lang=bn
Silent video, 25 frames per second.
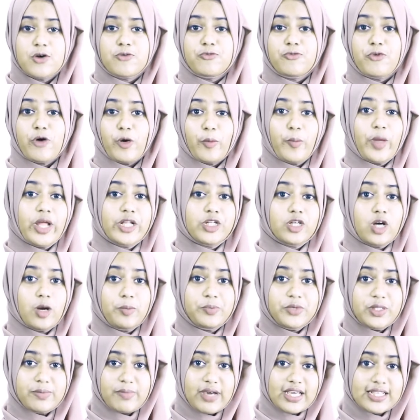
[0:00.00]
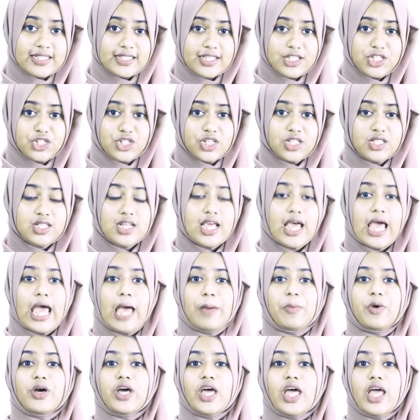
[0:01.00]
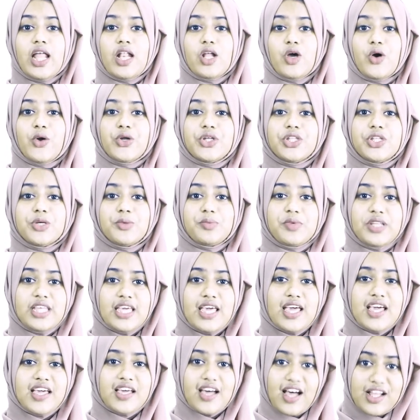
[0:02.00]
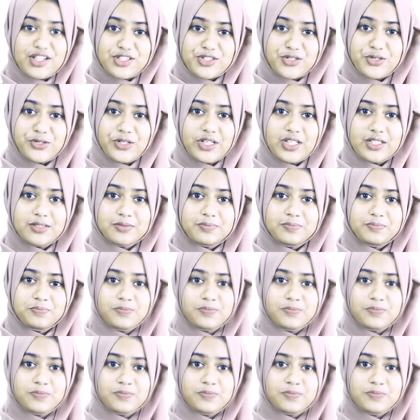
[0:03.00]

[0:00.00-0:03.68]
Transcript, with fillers: ফরম্যাট অপটিমাইজেশন এবং অ্যালগোরিদম নিয়ে কাজ করেন